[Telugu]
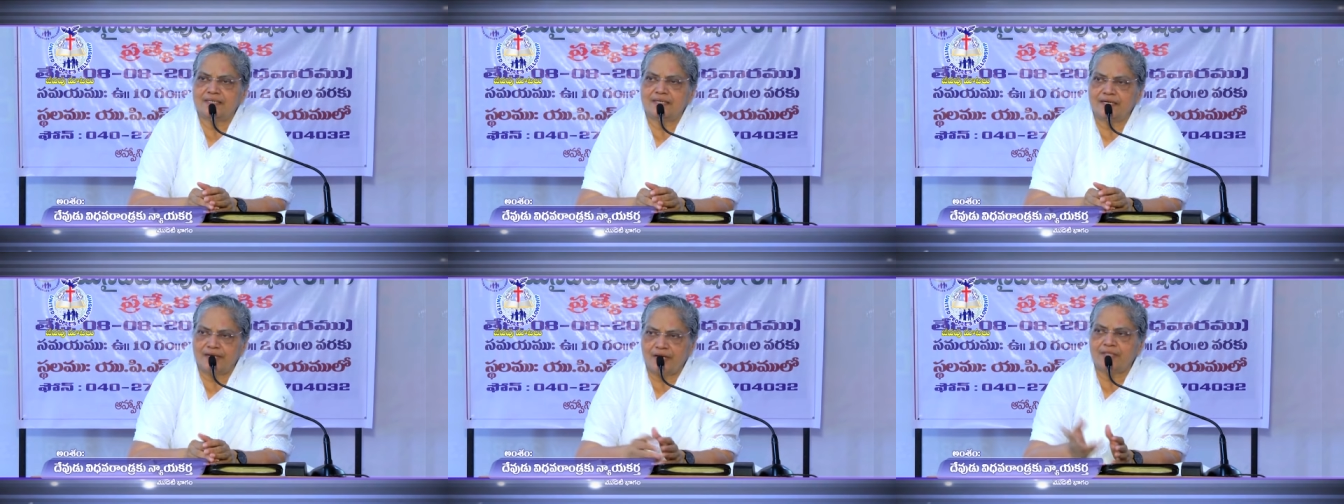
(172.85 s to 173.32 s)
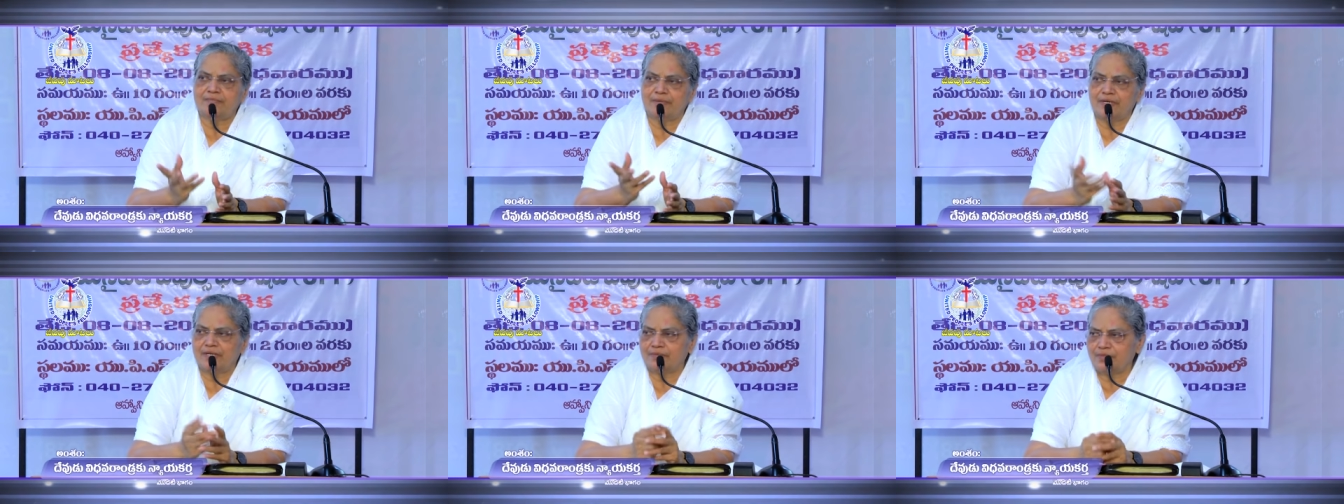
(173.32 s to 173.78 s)
హఠాత్
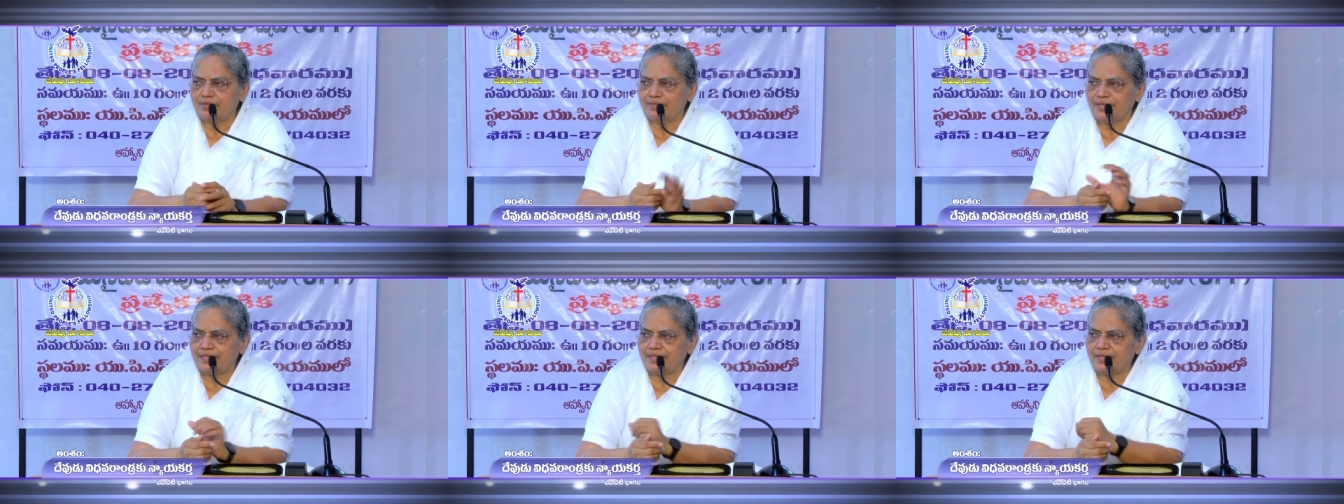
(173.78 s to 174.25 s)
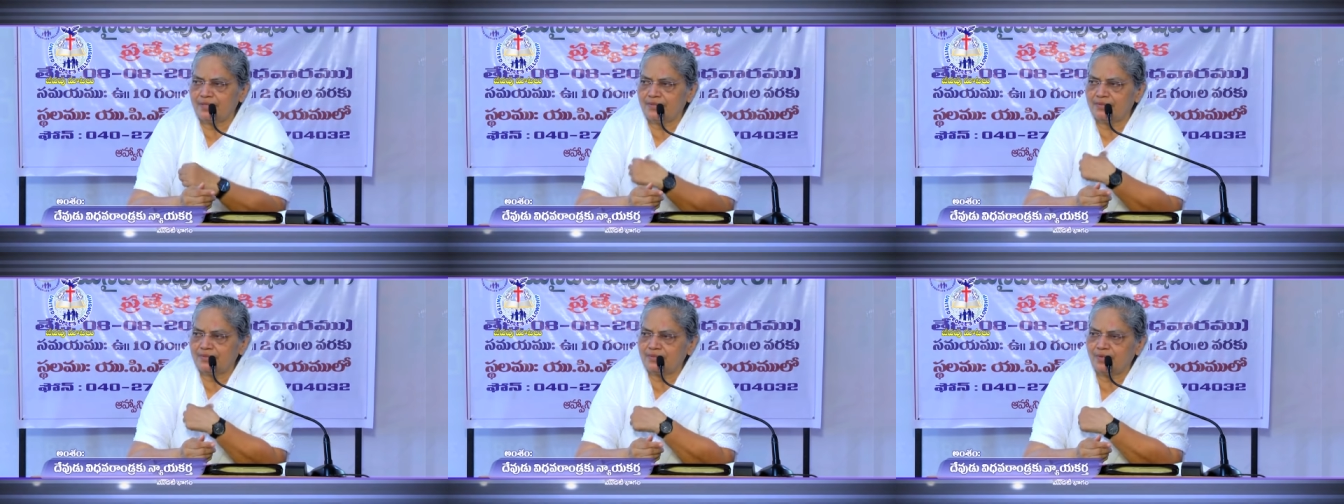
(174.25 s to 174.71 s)
మరణంతో
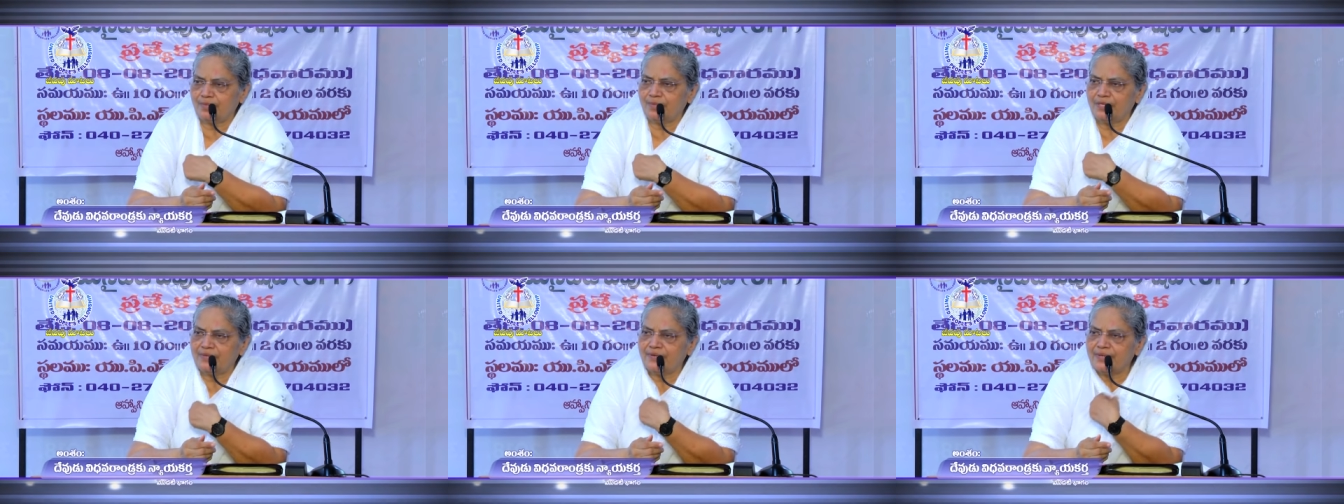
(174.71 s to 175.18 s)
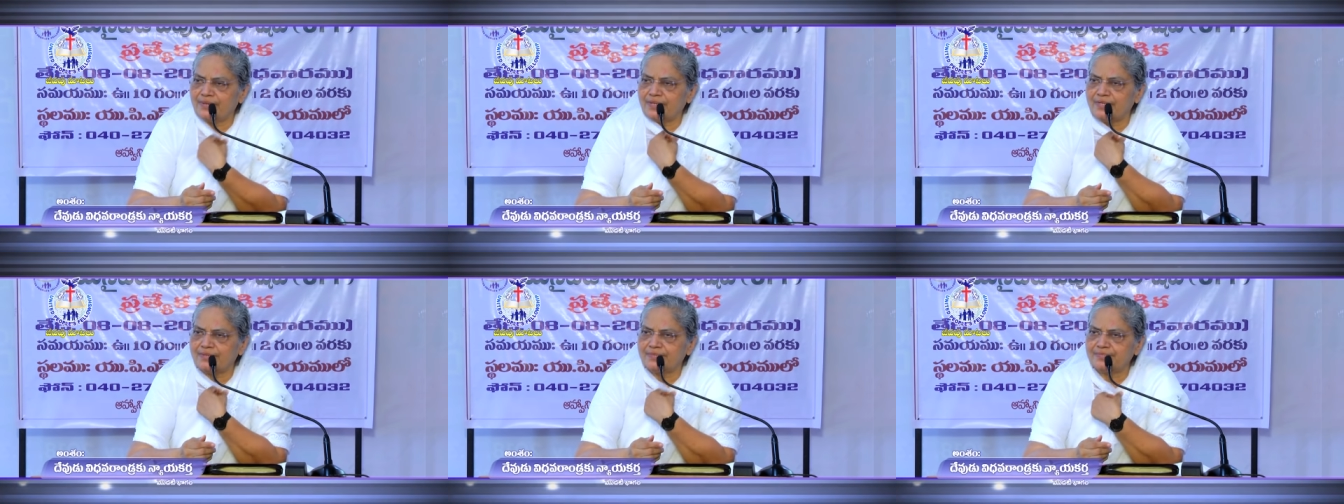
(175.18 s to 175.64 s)
భర్తలను కోల్పోయిన వారు
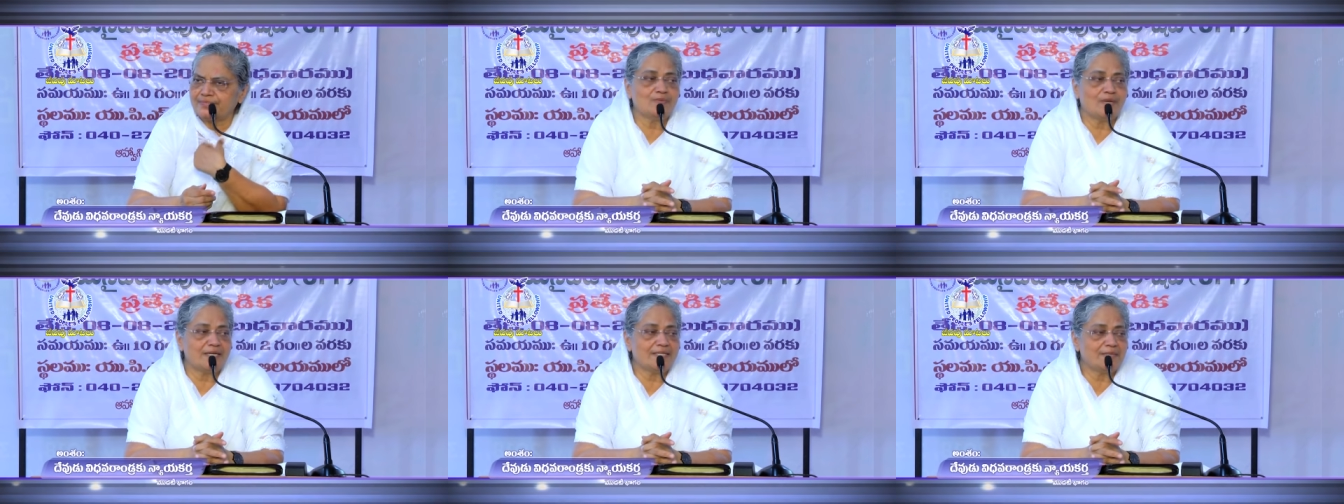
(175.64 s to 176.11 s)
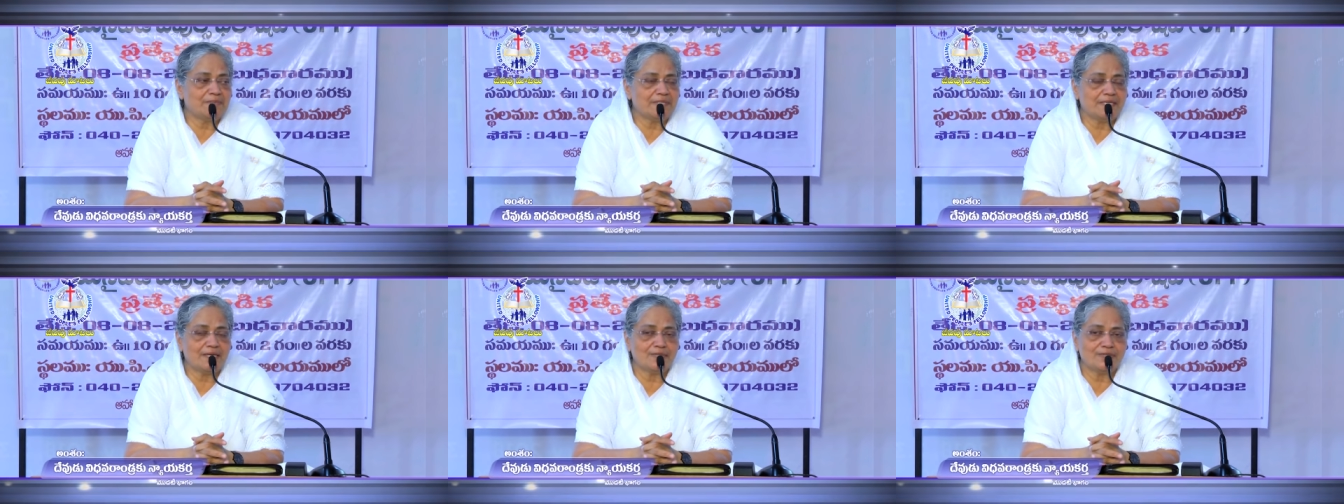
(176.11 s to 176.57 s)
ఉన్నారు
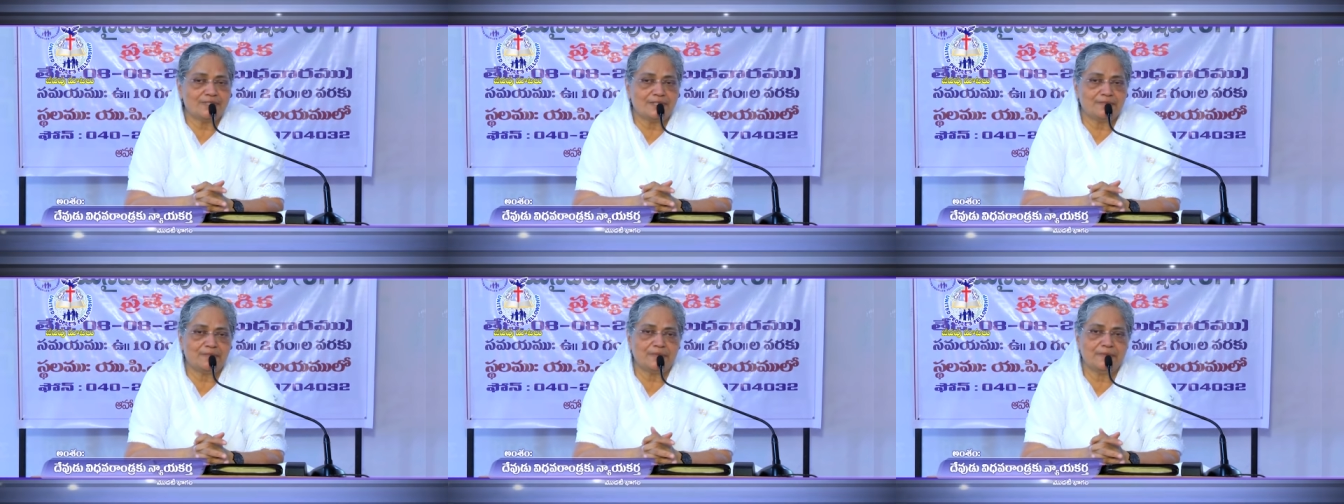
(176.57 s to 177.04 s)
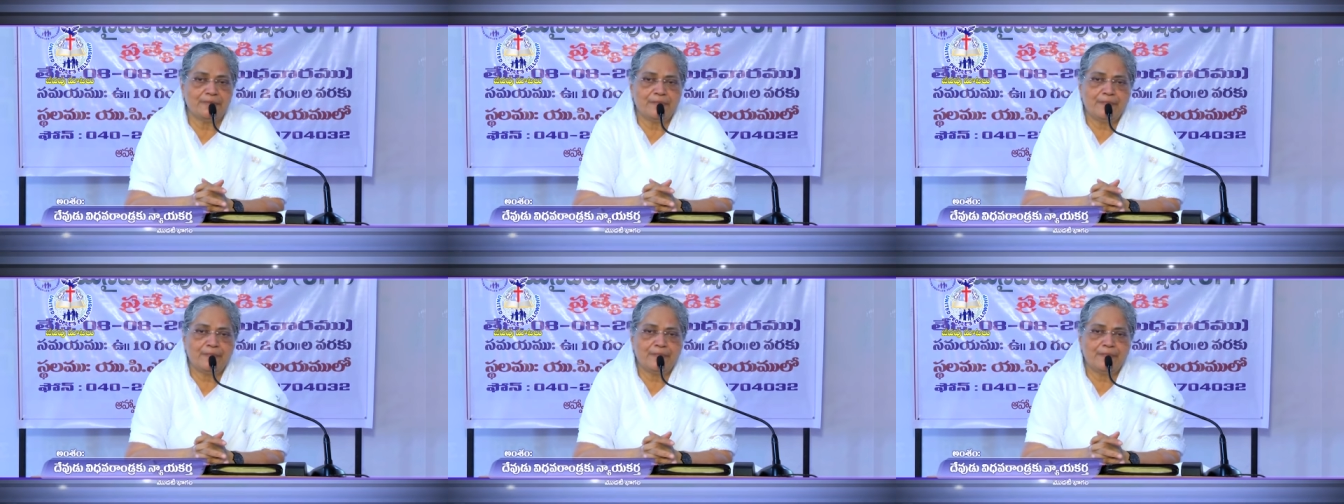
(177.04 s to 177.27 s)
వార్తాపత్రికలు చూసినప్పుడు